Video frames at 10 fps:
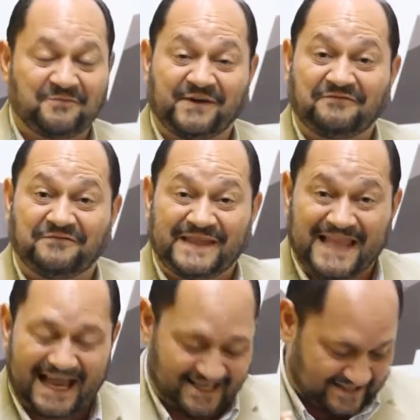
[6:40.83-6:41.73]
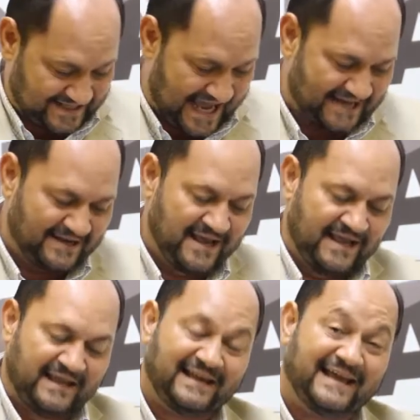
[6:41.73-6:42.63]
E para finalizar,
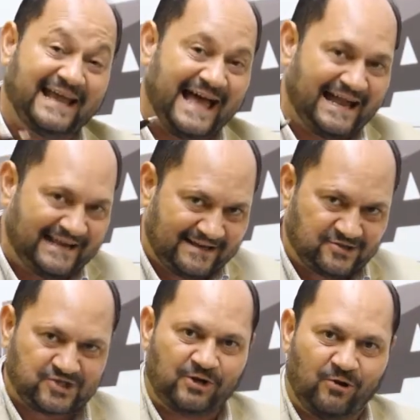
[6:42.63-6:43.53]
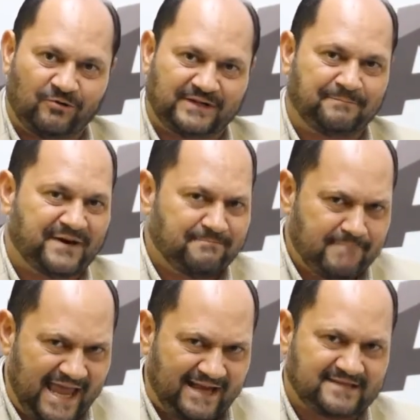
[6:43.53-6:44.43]
ele garante que logo na
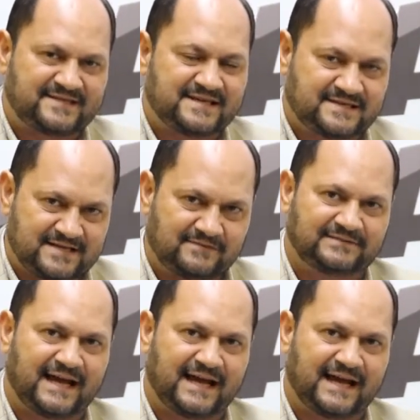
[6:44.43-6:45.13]
primeira sessão